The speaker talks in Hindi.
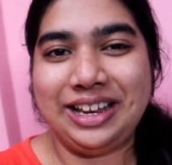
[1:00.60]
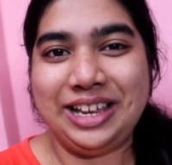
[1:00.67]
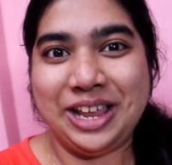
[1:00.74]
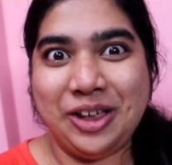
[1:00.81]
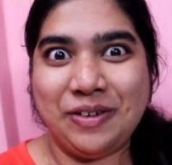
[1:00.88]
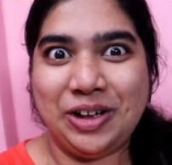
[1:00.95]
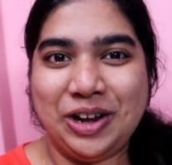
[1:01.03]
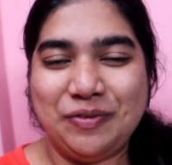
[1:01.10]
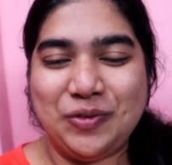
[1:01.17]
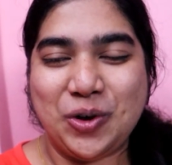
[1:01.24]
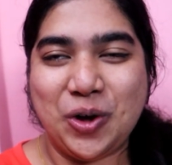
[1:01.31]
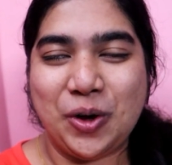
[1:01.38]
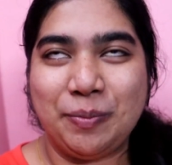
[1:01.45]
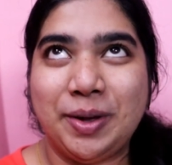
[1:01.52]
ना ये वाले
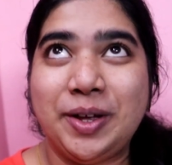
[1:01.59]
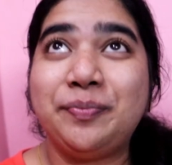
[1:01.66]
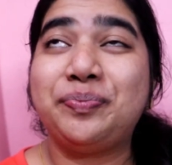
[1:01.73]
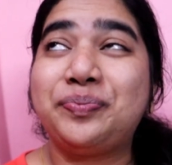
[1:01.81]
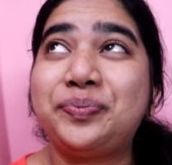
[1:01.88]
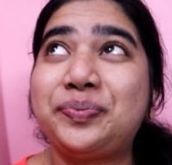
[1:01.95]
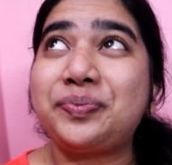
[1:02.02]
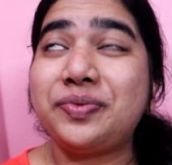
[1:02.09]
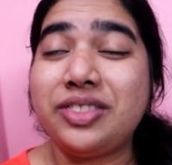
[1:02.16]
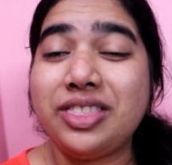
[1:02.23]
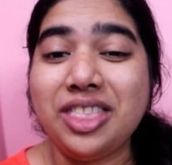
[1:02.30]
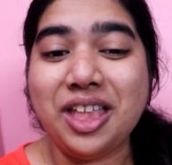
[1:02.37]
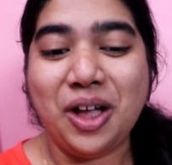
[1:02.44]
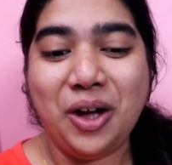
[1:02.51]
व्लॉग में
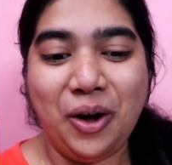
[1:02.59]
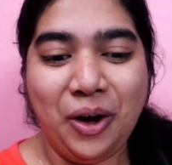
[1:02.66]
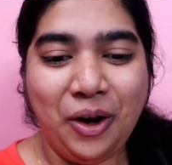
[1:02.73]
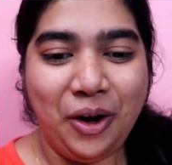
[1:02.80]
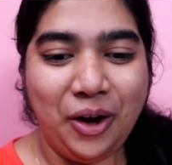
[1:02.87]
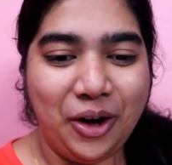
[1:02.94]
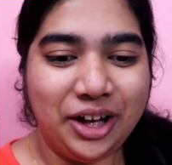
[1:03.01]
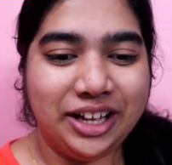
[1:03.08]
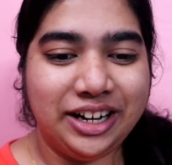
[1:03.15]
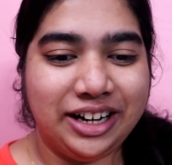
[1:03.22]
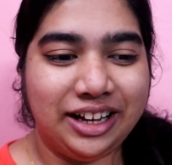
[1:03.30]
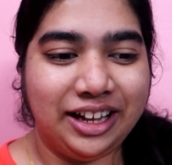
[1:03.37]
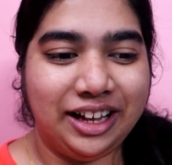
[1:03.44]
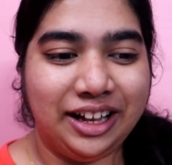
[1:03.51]

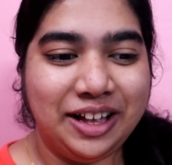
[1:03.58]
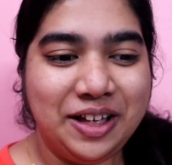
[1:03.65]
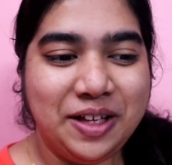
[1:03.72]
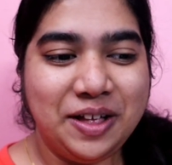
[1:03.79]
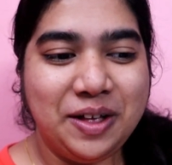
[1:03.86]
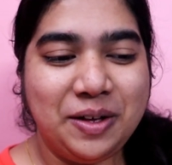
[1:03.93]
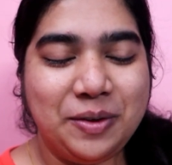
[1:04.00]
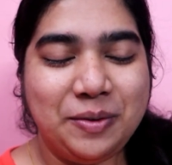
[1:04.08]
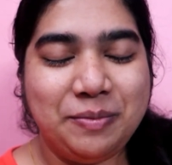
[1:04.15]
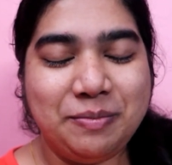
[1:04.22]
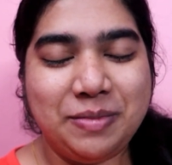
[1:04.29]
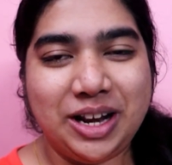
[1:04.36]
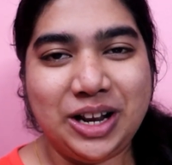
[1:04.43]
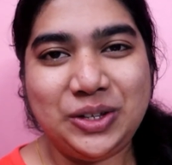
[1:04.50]
और
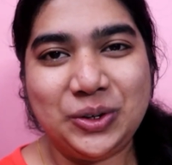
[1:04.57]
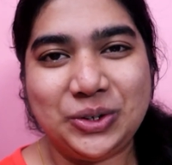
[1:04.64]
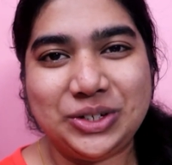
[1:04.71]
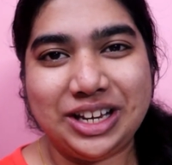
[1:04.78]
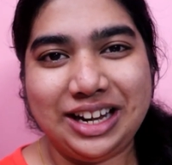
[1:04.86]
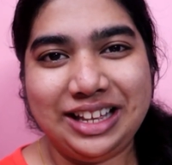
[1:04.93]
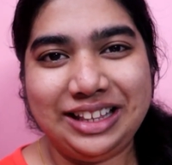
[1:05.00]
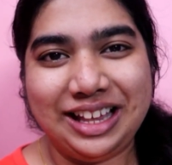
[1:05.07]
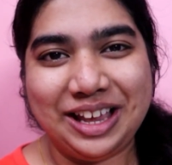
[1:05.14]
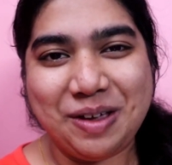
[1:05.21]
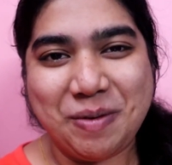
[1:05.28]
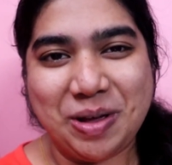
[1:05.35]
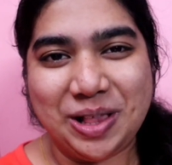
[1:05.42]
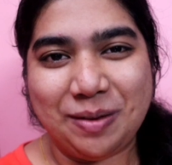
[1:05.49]
मैंने सोचा नहीं था
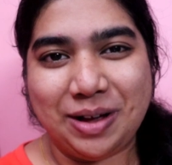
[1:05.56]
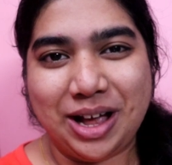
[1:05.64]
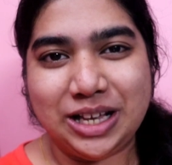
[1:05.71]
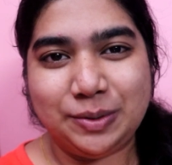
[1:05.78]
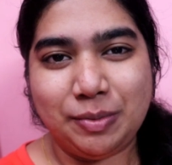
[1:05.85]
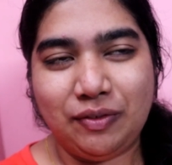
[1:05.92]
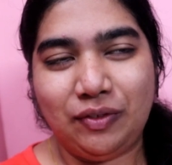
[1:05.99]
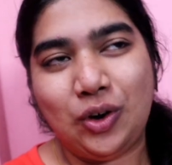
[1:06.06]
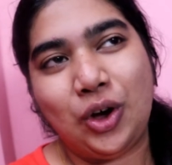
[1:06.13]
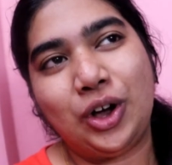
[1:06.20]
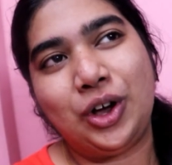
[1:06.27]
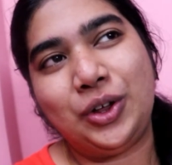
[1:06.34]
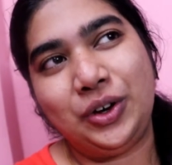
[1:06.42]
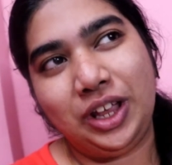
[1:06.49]
कि मतलब आज मैं
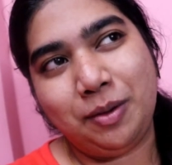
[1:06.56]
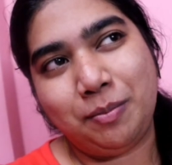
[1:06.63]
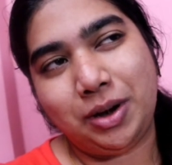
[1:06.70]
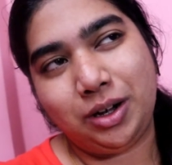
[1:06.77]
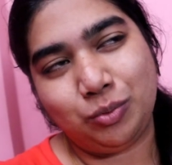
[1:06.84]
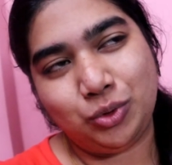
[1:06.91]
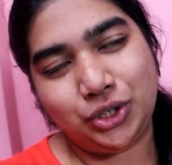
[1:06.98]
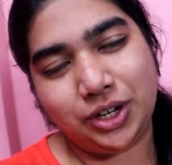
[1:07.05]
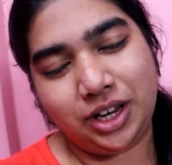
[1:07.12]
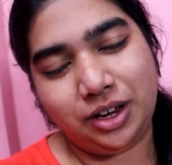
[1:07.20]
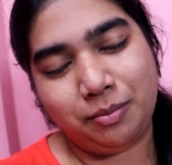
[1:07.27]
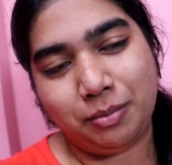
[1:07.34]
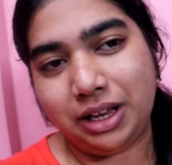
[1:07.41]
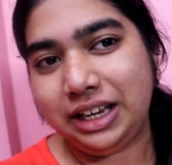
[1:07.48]
व्लॉग करूँगी बट
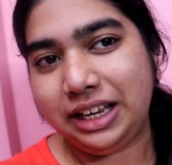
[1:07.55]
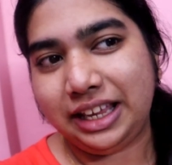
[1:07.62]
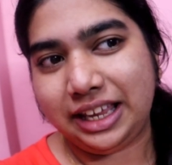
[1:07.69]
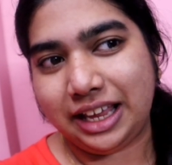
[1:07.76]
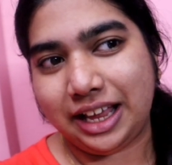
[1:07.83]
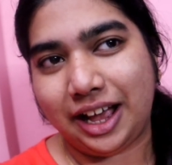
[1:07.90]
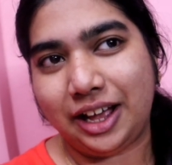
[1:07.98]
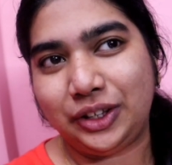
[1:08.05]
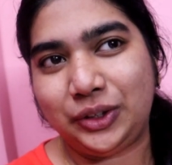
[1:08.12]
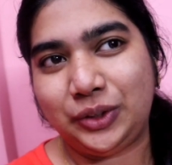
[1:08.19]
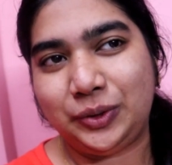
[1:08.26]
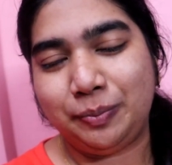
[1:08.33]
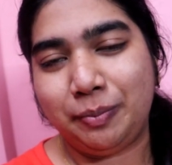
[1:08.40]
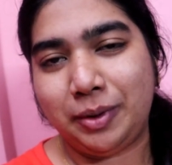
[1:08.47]
मुझे मन किया
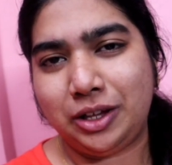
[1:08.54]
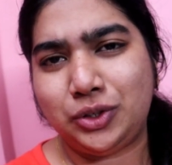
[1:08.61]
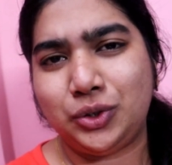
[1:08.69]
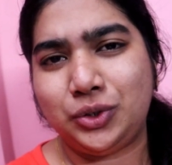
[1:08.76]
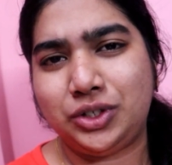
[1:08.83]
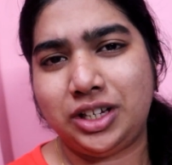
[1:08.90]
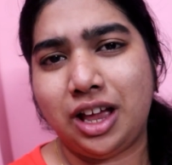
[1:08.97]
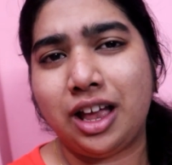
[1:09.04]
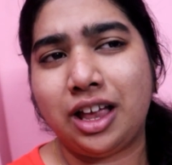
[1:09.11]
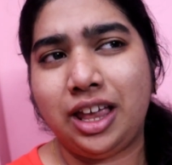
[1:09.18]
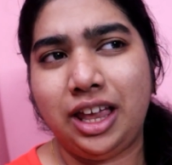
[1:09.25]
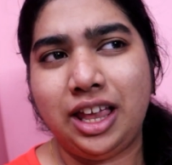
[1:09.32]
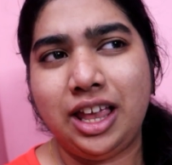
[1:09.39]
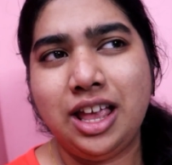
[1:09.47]
मैं सोचा
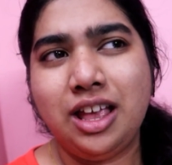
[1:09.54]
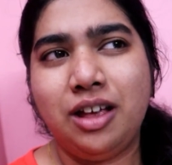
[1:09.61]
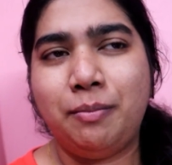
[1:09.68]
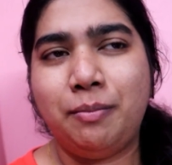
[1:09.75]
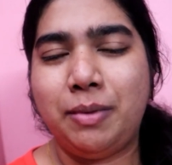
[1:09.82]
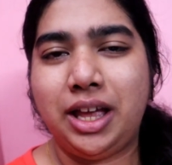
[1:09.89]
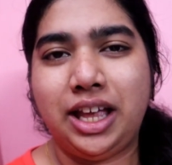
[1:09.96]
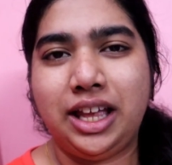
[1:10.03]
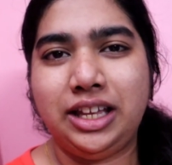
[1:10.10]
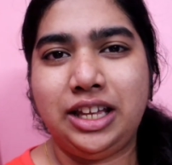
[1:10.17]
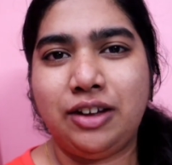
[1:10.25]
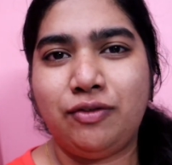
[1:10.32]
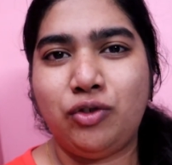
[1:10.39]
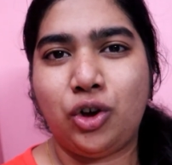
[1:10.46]
कि मैं
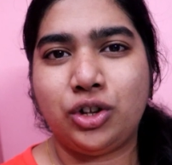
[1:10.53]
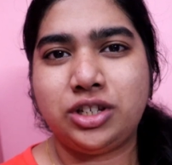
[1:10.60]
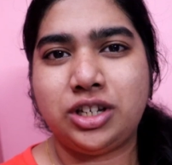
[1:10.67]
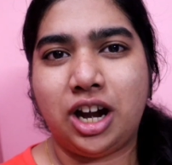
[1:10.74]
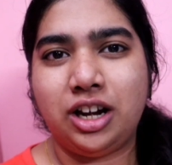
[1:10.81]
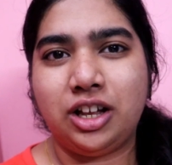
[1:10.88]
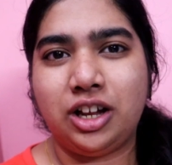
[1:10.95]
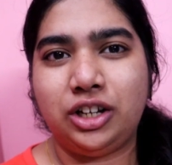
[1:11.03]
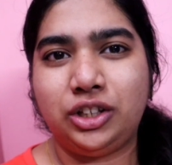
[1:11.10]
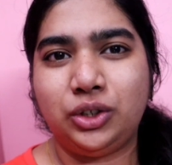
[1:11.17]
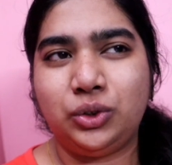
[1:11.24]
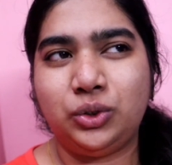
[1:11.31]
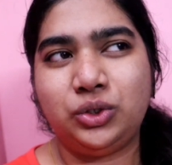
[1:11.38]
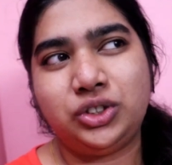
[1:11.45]
ये व्लॉग स्टार्ट कर
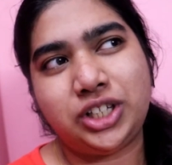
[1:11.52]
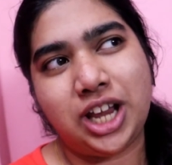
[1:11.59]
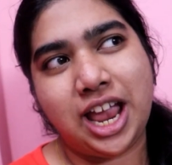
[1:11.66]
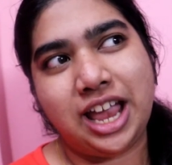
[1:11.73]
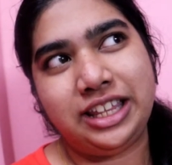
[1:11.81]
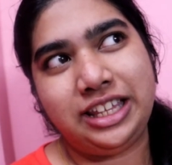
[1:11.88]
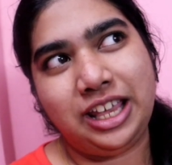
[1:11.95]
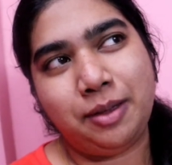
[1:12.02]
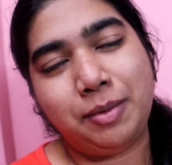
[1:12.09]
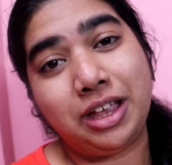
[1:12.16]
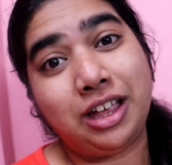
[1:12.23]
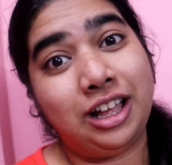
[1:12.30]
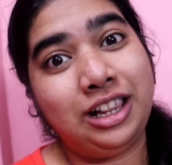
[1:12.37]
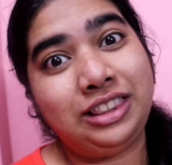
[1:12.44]
दूँ शायद ये
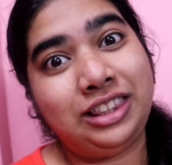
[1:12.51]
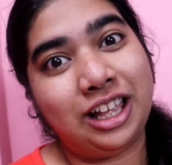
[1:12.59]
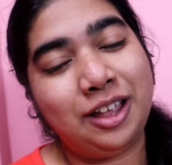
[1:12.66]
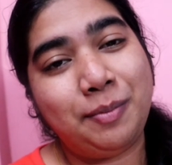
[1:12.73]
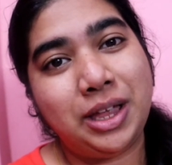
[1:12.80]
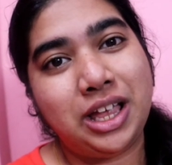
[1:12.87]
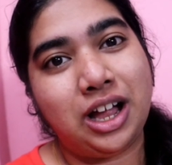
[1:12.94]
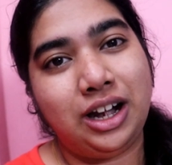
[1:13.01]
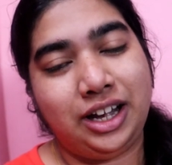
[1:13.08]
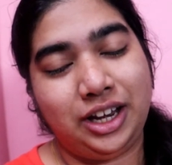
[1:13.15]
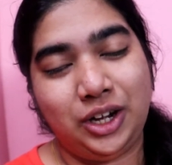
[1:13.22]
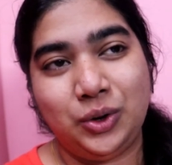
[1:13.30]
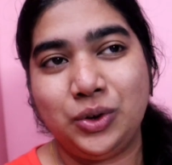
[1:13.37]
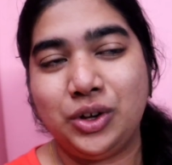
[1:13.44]
मैं कल तक भी
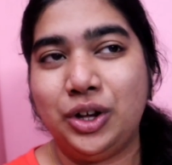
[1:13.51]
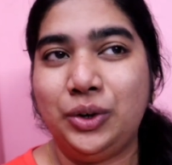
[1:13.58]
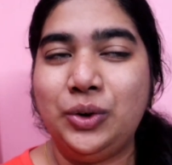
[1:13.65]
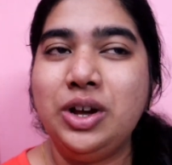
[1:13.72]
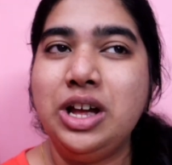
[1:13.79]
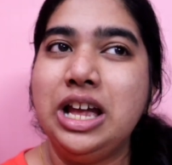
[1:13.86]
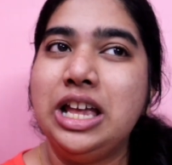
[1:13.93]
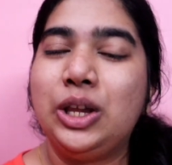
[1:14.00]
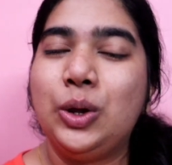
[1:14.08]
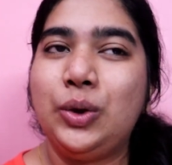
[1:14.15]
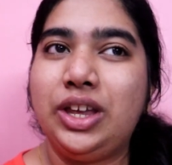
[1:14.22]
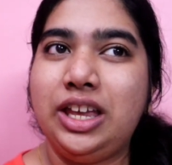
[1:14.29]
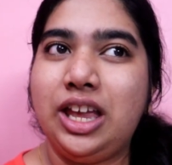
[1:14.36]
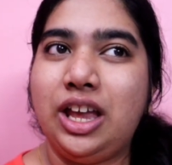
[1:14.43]
कंटिन्यू करूँ
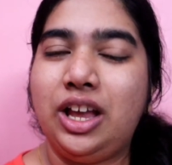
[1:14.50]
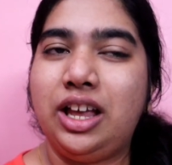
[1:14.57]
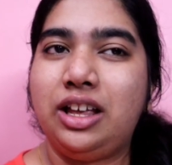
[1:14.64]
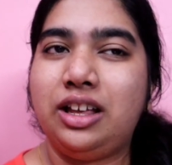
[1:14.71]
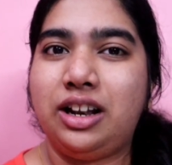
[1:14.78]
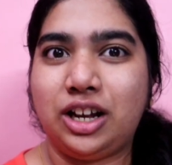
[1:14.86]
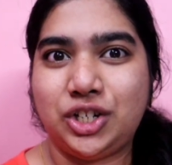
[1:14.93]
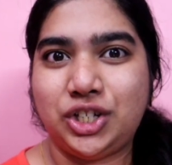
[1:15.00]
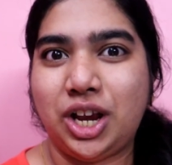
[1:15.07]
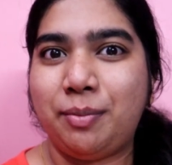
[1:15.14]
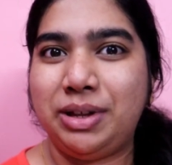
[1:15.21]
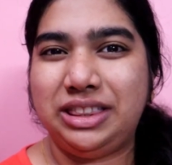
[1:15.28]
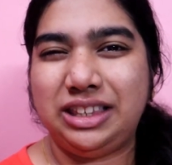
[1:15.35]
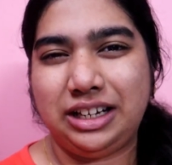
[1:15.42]
क्योंकि ये
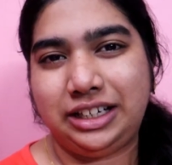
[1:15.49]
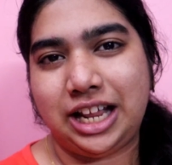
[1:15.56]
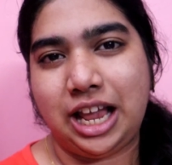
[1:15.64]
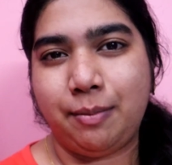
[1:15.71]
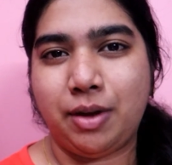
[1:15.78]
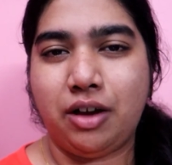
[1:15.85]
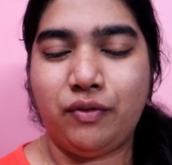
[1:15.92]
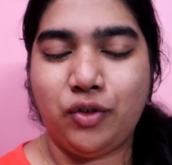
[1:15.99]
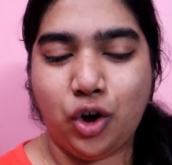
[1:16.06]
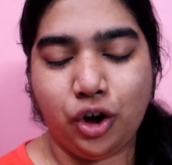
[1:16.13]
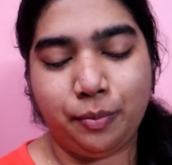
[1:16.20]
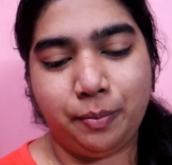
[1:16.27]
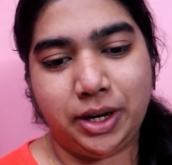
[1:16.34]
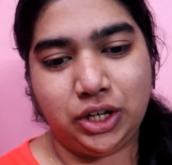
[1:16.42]
रक्षाबंधन टाइप का
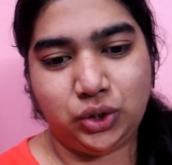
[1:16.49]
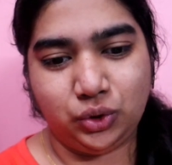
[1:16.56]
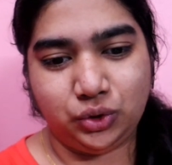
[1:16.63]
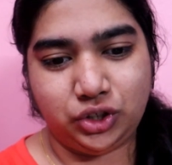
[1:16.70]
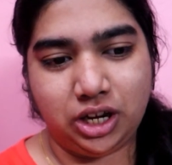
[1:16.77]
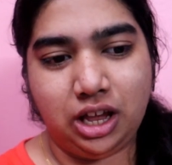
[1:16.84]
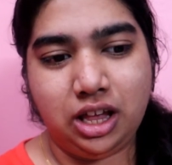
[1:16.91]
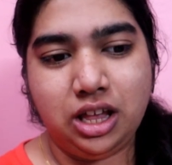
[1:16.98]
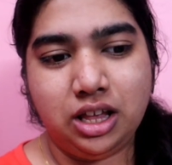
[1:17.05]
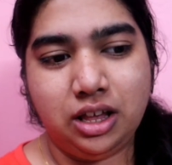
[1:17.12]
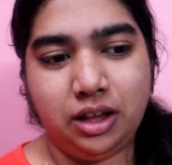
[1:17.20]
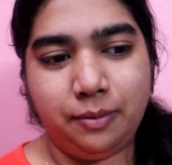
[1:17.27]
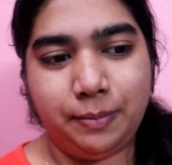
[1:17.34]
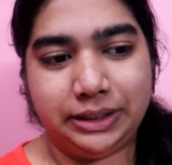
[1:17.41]
व्लॉग मैंने सोचा
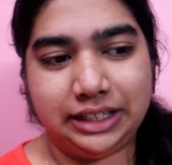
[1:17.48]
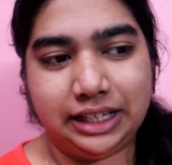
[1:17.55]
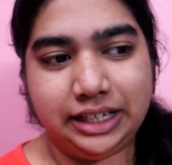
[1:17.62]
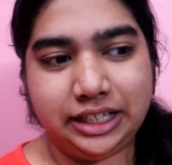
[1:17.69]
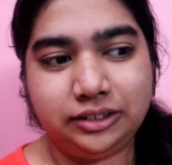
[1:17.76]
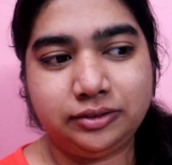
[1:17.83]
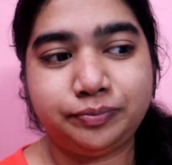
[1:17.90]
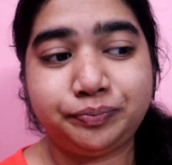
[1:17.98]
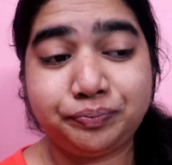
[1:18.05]
पता नहीं